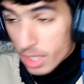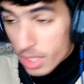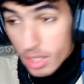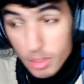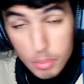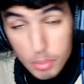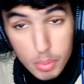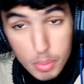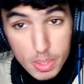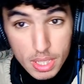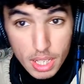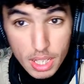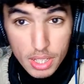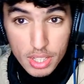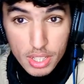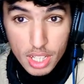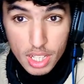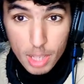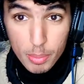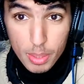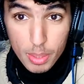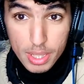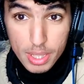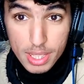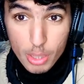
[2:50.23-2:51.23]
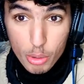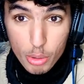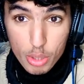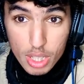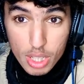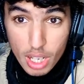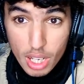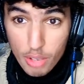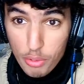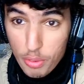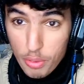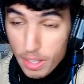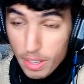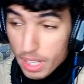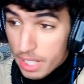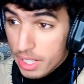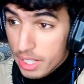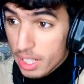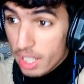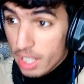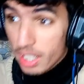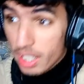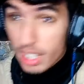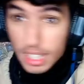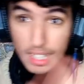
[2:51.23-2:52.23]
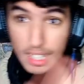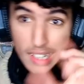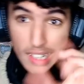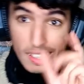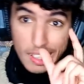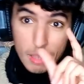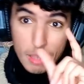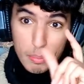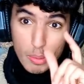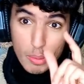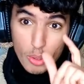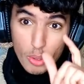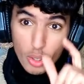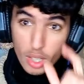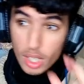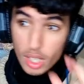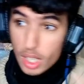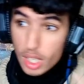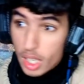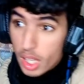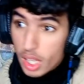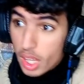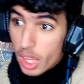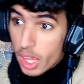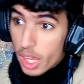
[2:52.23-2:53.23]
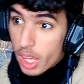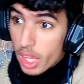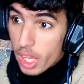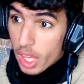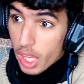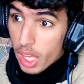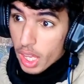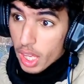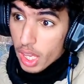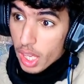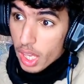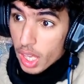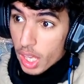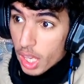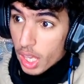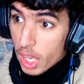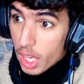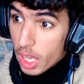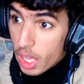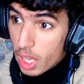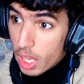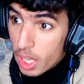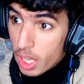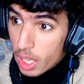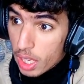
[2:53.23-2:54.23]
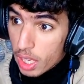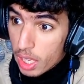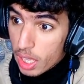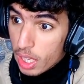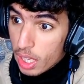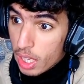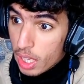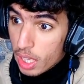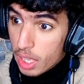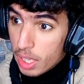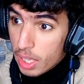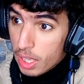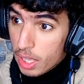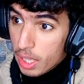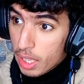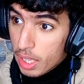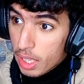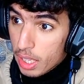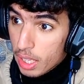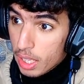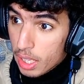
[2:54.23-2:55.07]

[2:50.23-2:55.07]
بصح جاب صوت تاع فلانه قريب له فطرك بورو بسير جوز